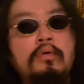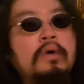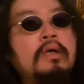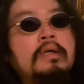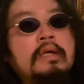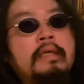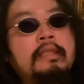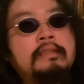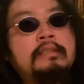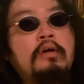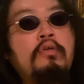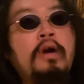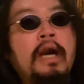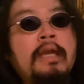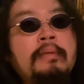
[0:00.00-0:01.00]
下手したら
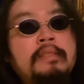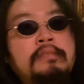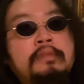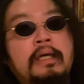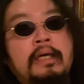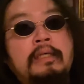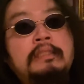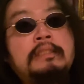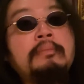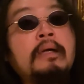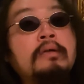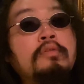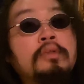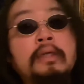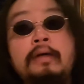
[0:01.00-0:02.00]
岡山市の中で一番
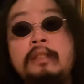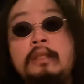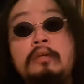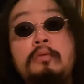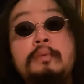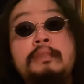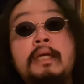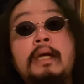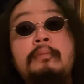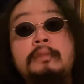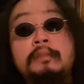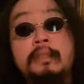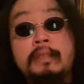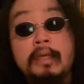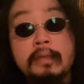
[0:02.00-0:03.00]
こだわってるお店かも
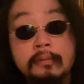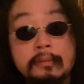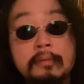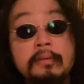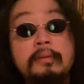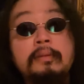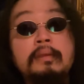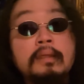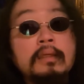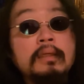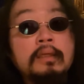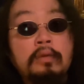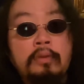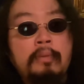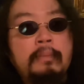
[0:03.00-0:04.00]
しれない。
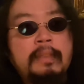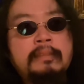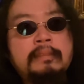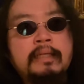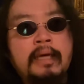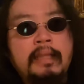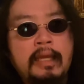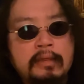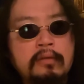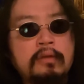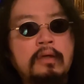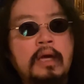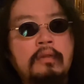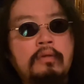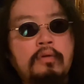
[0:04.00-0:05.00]
今日ね、間違いな
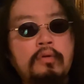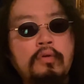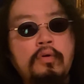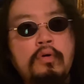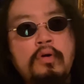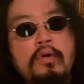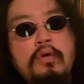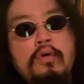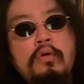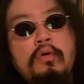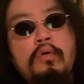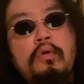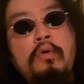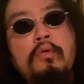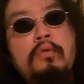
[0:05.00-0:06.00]
く、この、
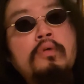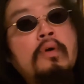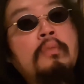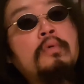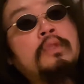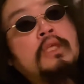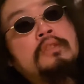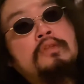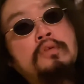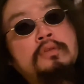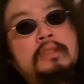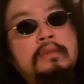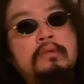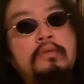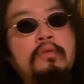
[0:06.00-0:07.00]
表町
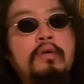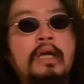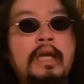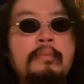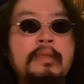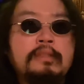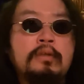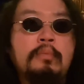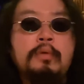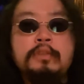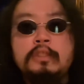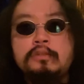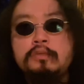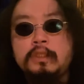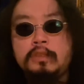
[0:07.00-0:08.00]
という、この岡山市の
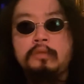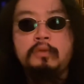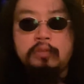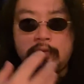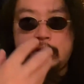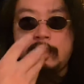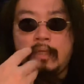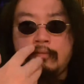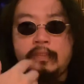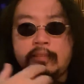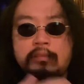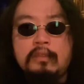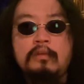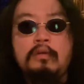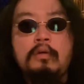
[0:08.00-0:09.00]
表町ってところにうちはあるんで
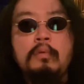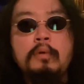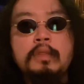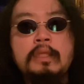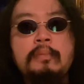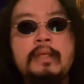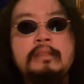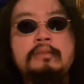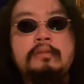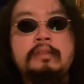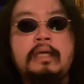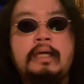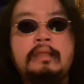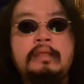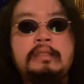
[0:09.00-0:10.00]
すけど、表町の
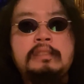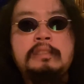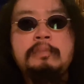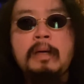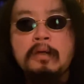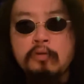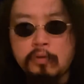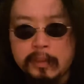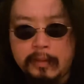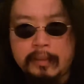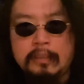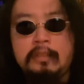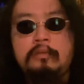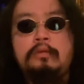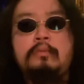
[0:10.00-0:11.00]
中では一番こだわっ
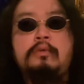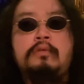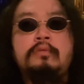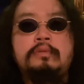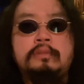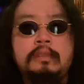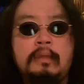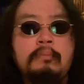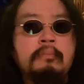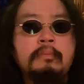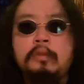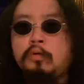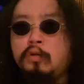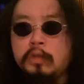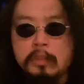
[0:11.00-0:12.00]
てると思う。うちは。
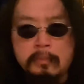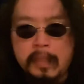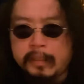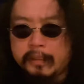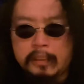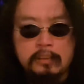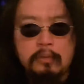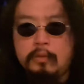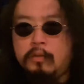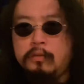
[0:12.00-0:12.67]
どこにも負けないと思う。